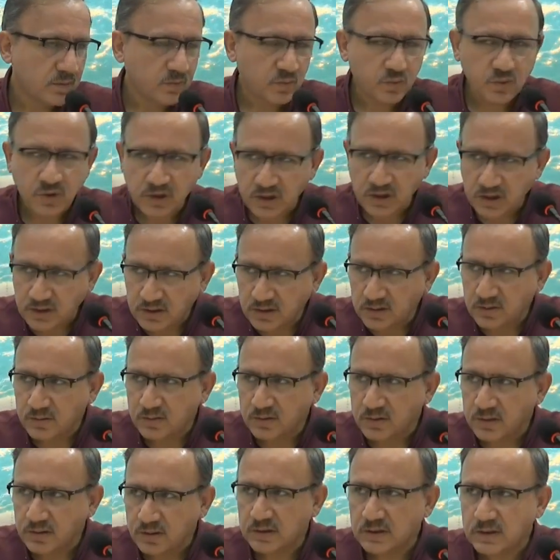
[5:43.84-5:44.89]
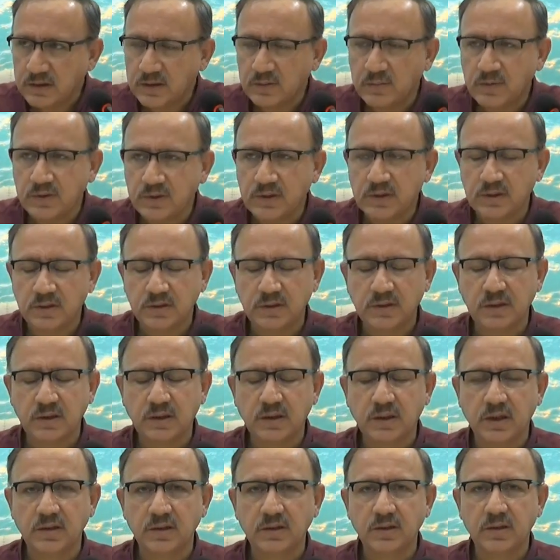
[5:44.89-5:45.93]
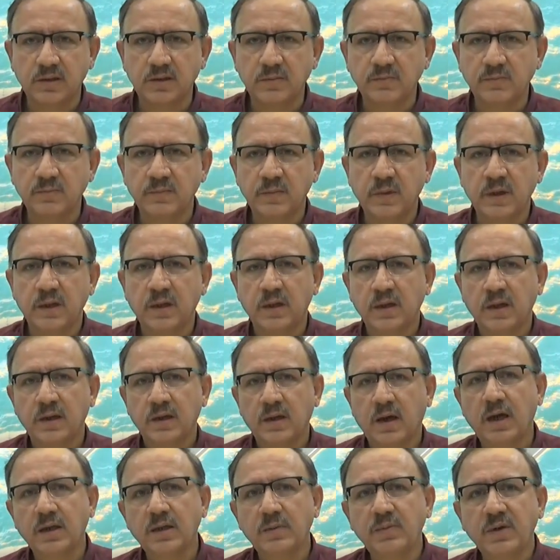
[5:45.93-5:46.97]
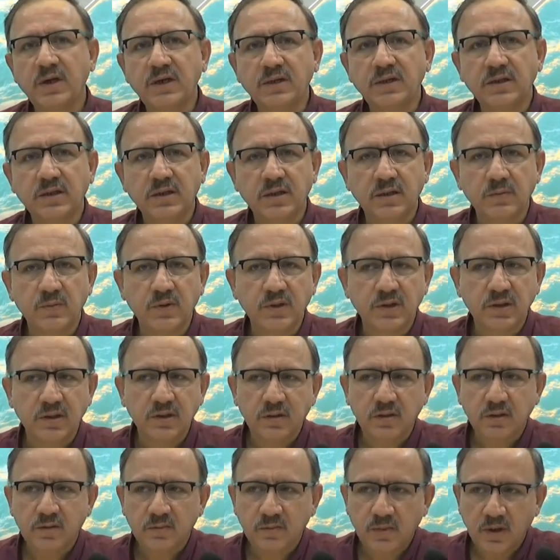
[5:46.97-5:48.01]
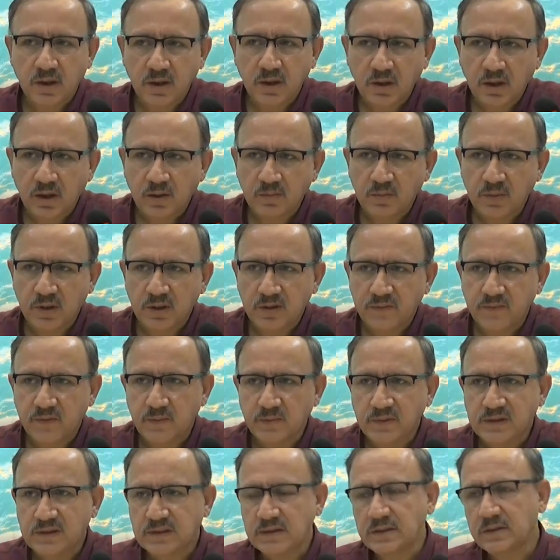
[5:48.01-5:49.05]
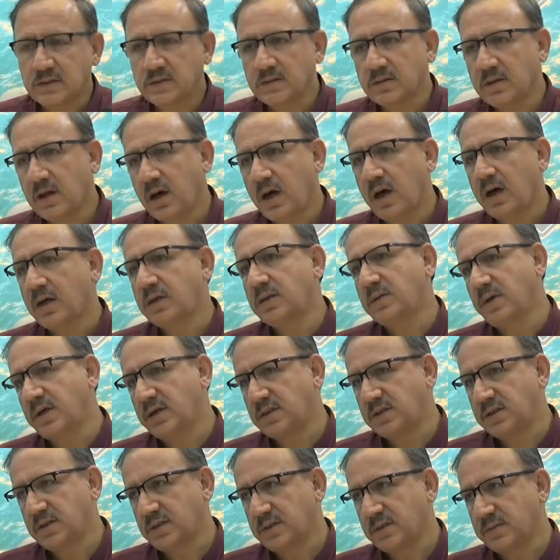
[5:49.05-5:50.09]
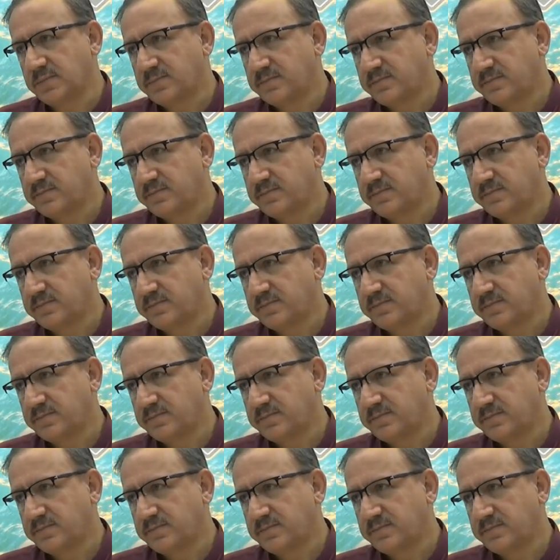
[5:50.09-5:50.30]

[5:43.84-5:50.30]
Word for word: Buraya iyi bir dikkat edelim. Ali Beyt kimidi? Peygamber Efendimizin Ali Beyti.